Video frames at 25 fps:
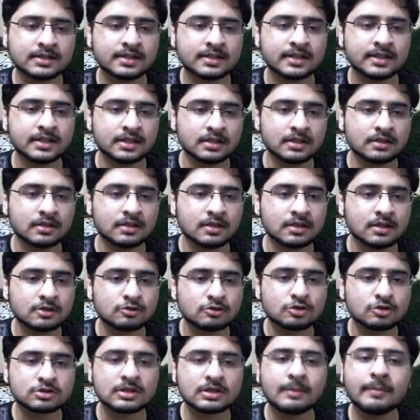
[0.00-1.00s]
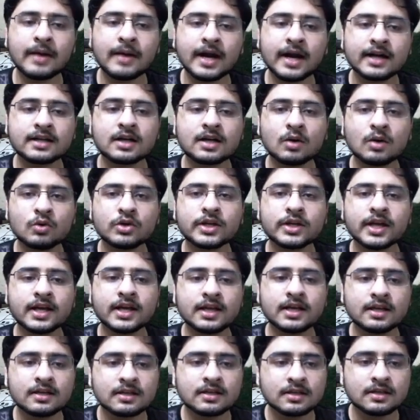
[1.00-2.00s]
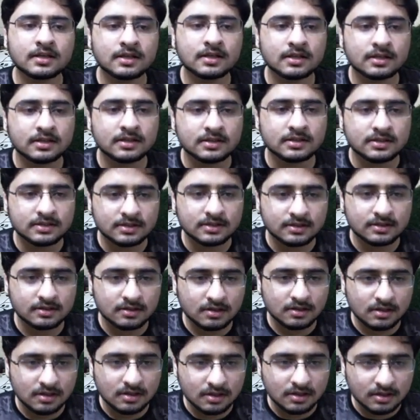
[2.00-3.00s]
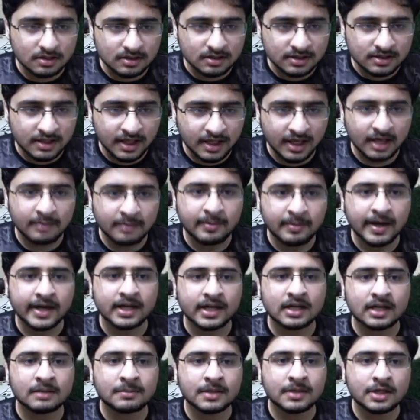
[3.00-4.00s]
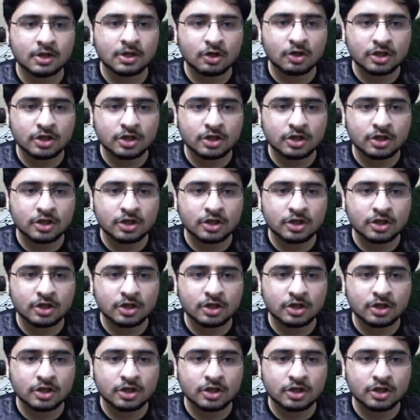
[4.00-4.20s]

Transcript: थ्री तो इसका बैड काउंट क्या है ये एक बैड एलिमेंट है और